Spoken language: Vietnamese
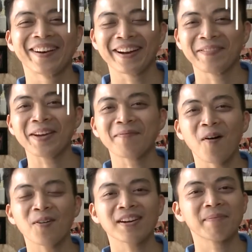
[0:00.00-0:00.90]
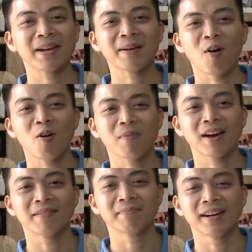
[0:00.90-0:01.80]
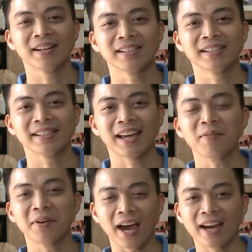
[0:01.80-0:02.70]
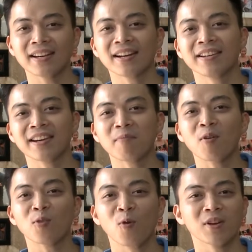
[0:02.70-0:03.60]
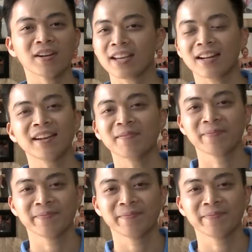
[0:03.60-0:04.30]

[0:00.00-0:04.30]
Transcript: cho nên là mấy cái món mấy cái món mà mà nhã vừa kể cho là những cái món ruột cho nên nhã thích lắm